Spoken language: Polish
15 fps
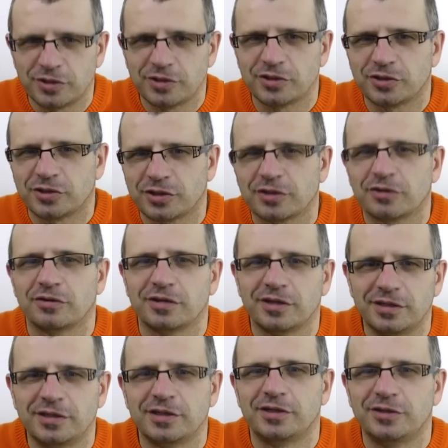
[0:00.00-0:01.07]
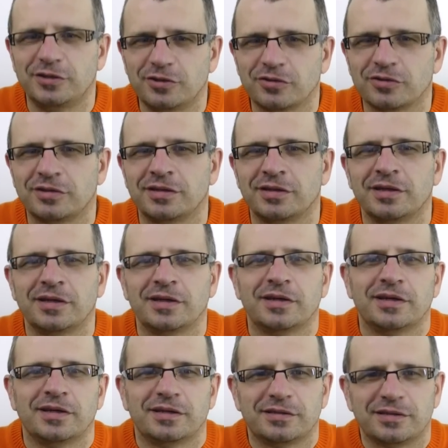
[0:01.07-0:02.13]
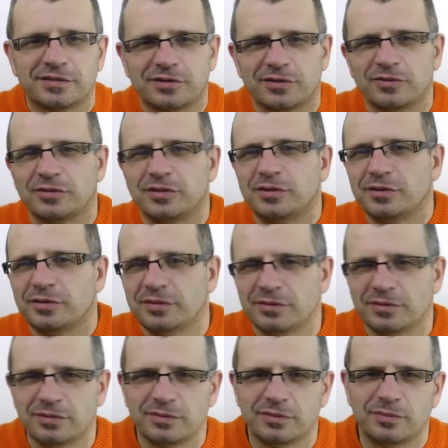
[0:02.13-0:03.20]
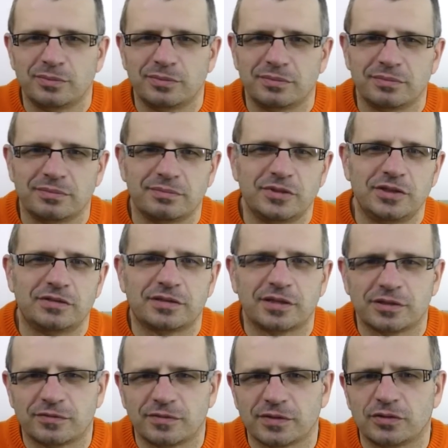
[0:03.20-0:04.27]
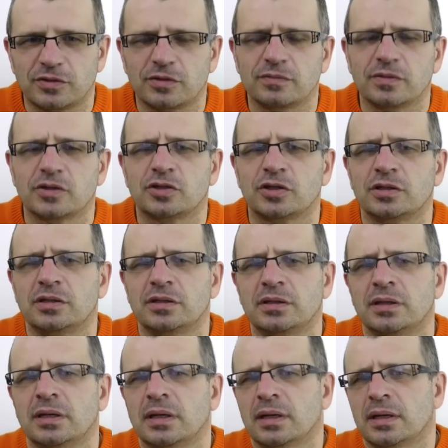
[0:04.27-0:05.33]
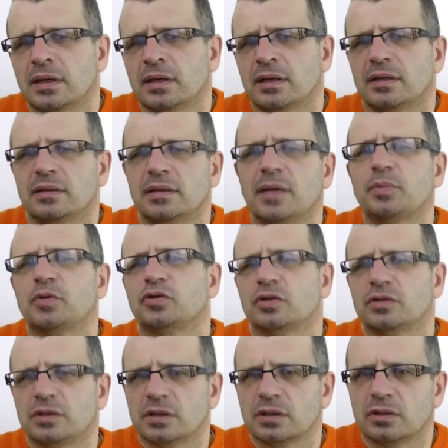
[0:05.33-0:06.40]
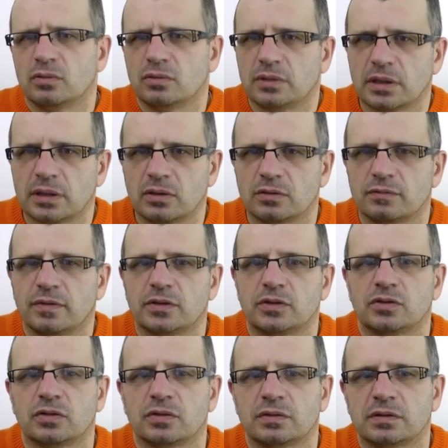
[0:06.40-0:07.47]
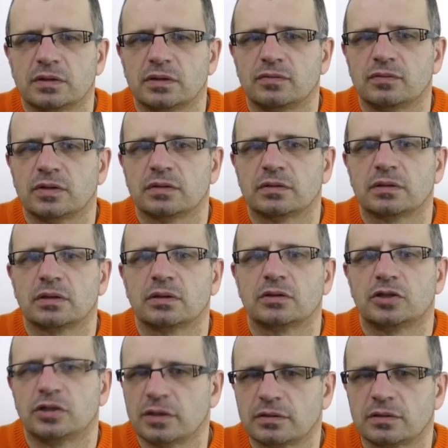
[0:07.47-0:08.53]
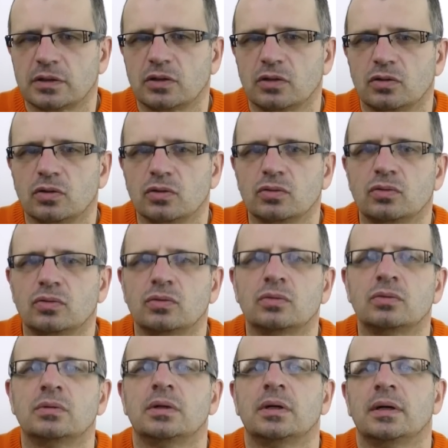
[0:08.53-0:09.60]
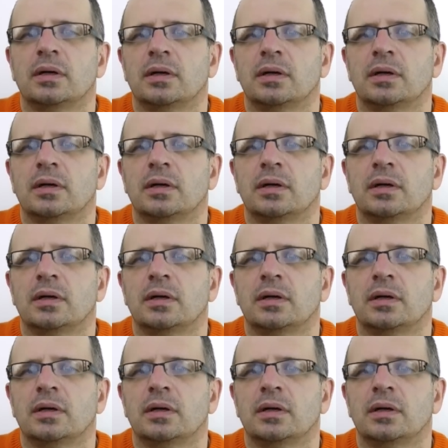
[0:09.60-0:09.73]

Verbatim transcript: się jeszcze kolejny gniot ze strony e, Ministerstwa Zdrowia, czyli e, na początek lutego 2013 roku,